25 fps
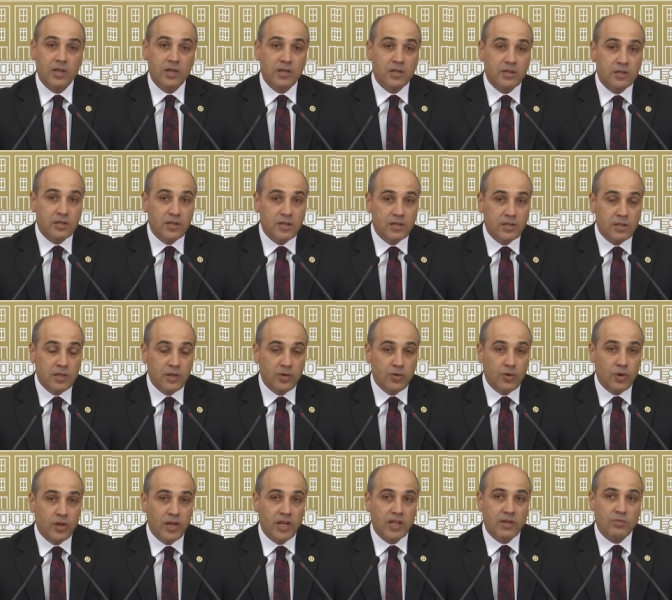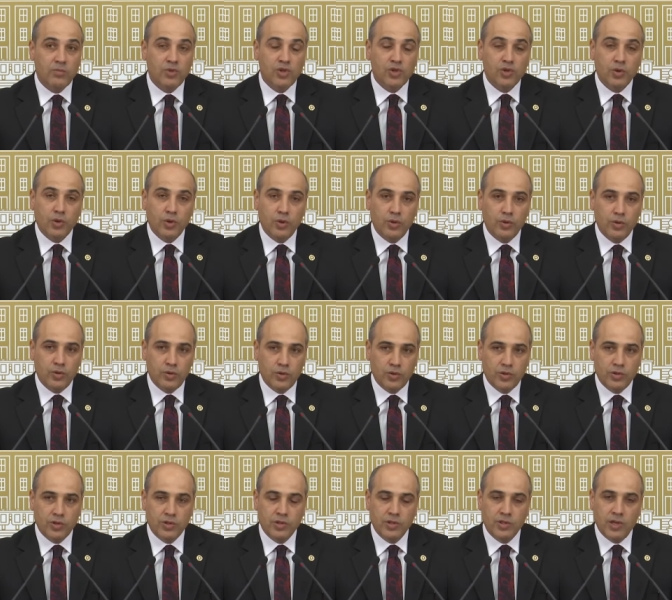Sizin yönetmiş olduğunuz
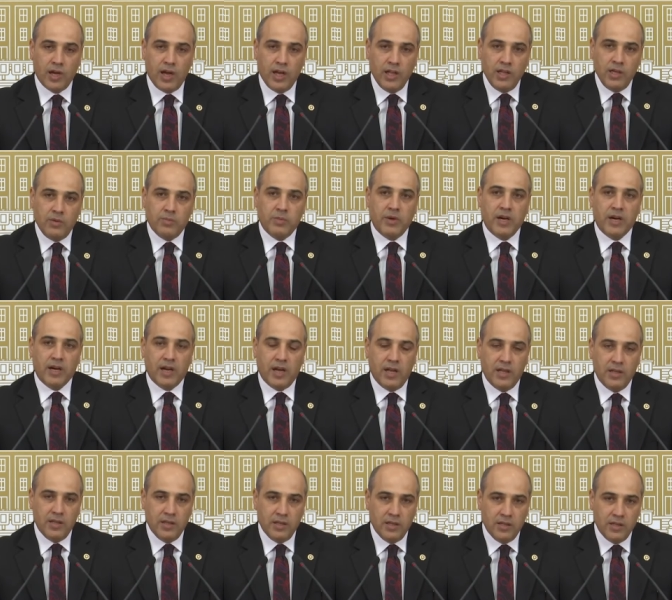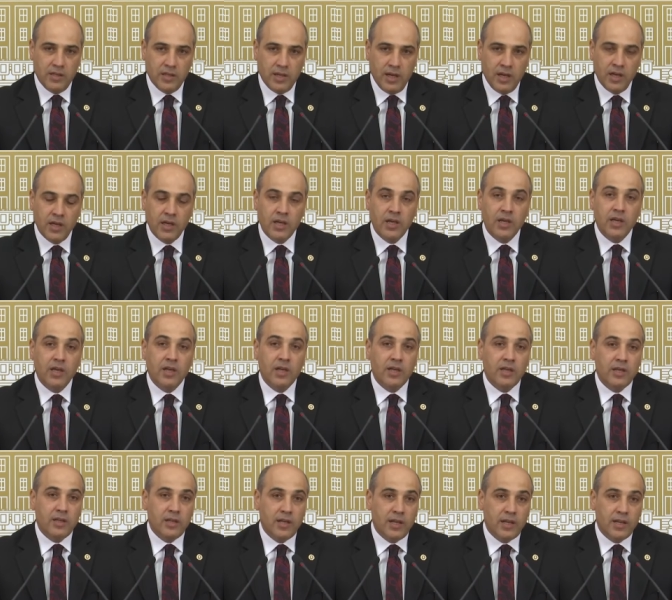Sağlık Bakanlığı'nda
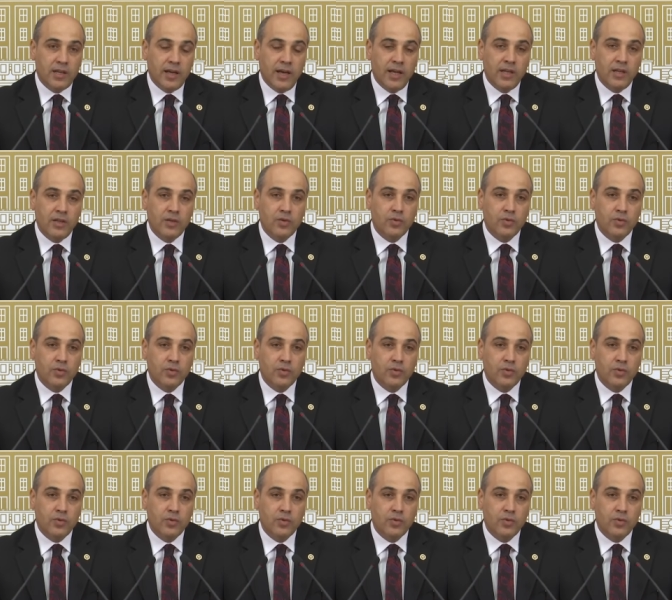neden